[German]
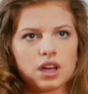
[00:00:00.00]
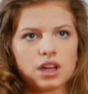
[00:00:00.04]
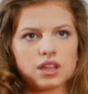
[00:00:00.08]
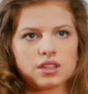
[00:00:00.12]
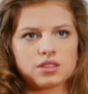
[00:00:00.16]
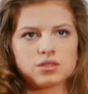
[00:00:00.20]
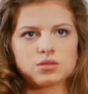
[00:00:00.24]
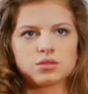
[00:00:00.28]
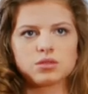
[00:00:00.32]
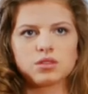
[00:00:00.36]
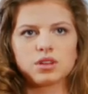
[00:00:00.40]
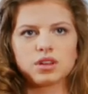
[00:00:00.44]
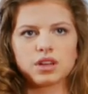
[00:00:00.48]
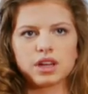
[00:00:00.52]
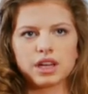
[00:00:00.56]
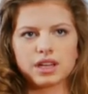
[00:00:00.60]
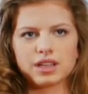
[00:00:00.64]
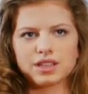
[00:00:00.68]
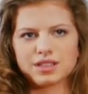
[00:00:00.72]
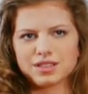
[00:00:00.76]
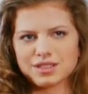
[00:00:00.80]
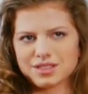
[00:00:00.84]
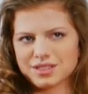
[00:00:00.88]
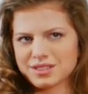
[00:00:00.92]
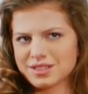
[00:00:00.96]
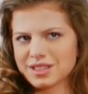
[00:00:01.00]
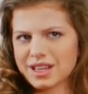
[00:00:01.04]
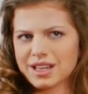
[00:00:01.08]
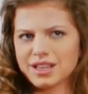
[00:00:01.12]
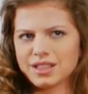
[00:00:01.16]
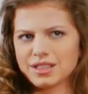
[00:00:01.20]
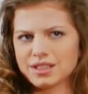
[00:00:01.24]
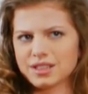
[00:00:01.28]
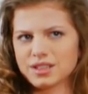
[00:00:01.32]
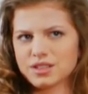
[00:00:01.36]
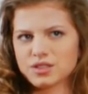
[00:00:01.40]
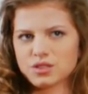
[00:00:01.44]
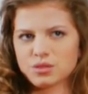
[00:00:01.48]
Also, eigentlich ist
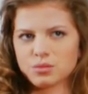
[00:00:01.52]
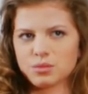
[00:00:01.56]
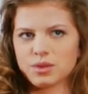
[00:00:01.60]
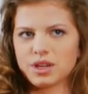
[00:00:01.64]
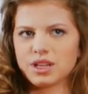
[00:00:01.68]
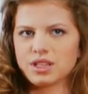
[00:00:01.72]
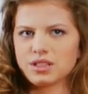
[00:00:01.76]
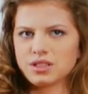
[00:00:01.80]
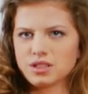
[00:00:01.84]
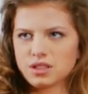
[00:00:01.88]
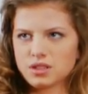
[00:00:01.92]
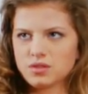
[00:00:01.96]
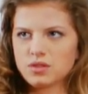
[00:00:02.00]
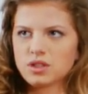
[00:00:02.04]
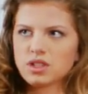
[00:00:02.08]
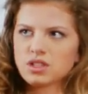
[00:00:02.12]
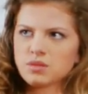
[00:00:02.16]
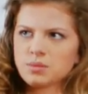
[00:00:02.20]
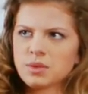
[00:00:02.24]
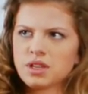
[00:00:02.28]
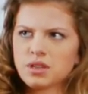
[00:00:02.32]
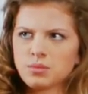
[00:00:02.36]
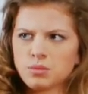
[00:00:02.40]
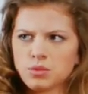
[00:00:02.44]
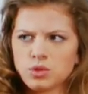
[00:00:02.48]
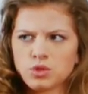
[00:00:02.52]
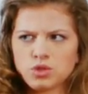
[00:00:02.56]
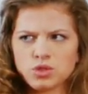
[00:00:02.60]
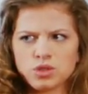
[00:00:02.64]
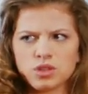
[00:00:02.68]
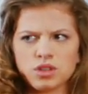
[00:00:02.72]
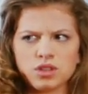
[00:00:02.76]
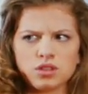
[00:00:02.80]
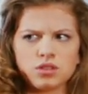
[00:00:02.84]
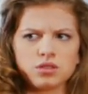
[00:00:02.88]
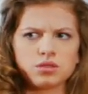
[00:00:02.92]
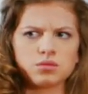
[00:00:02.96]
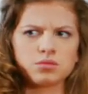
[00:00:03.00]
Styling nicht so meins. Ich will, dass meine
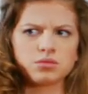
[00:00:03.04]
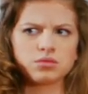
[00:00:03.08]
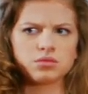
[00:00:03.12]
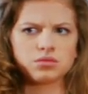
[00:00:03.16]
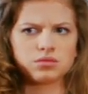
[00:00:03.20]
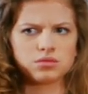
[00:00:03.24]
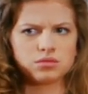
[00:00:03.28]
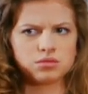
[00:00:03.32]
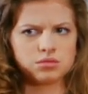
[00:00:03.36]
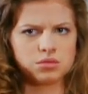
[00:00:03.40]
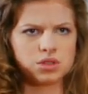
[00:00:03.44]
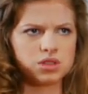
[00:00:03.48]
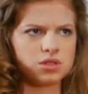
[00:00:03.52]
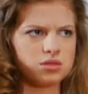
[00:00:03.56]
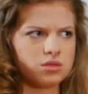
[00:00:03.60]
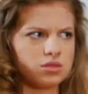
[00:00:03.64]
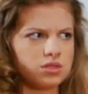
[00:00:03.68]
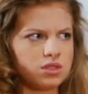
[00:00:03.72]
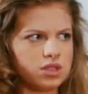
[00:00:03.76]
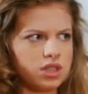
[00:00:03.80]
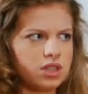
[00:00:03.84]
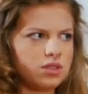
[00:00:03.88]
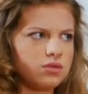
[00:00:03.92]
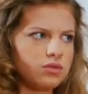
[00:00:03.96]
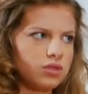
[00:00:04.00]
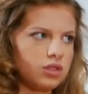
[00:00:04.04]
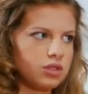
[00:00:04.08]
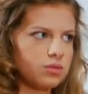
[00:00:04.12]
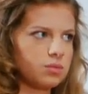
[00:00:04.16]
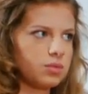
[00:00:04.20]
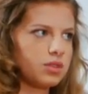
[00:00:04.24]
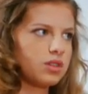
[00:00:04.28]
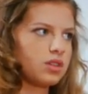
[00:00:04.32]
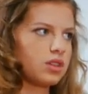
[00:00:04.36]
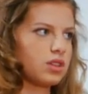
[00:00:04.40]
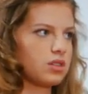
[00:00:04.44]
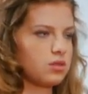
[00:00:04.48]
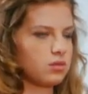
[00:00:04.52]
Mitschüler mich so sehen, wie ich
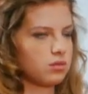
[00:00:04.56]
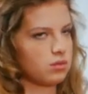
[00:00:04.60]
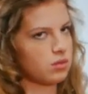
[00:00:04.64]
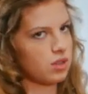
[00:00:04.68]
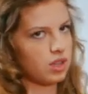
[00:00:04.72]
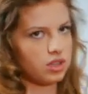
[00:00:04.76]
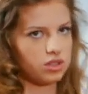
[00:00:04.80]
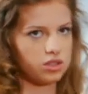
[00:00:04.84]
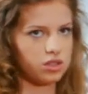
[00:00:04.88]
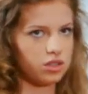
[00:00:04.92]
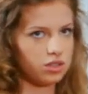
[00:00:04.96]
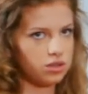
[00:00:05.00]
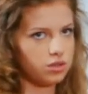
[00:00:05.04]
bin, also ganz